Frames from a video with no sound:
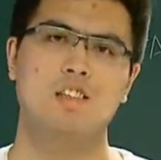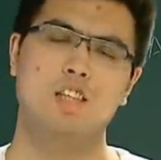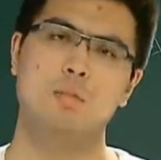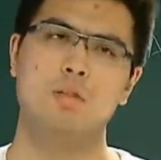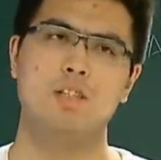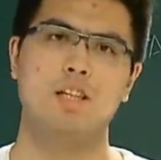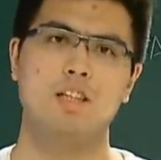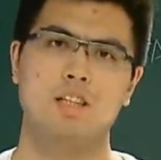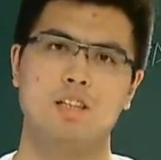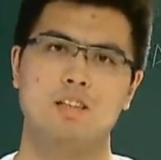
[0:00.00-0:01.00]
还有没有其他
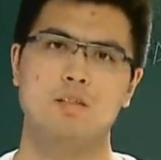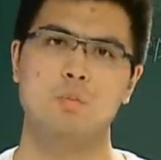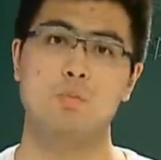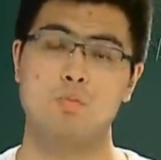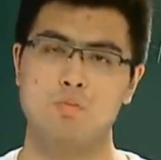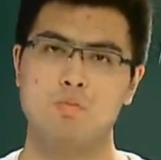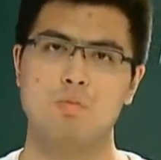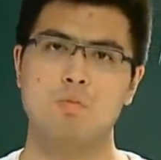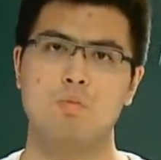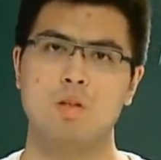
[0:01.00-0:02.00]
的？嗯，
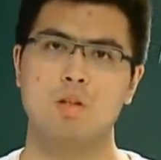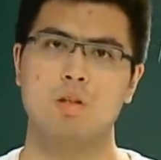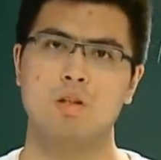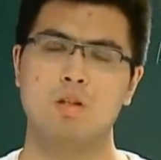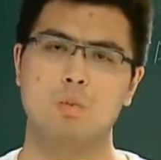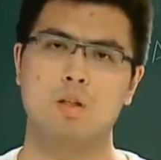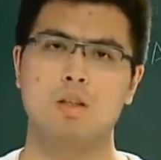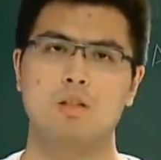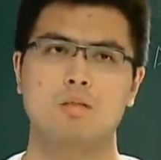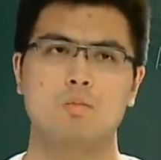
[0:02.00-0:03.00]
有没有？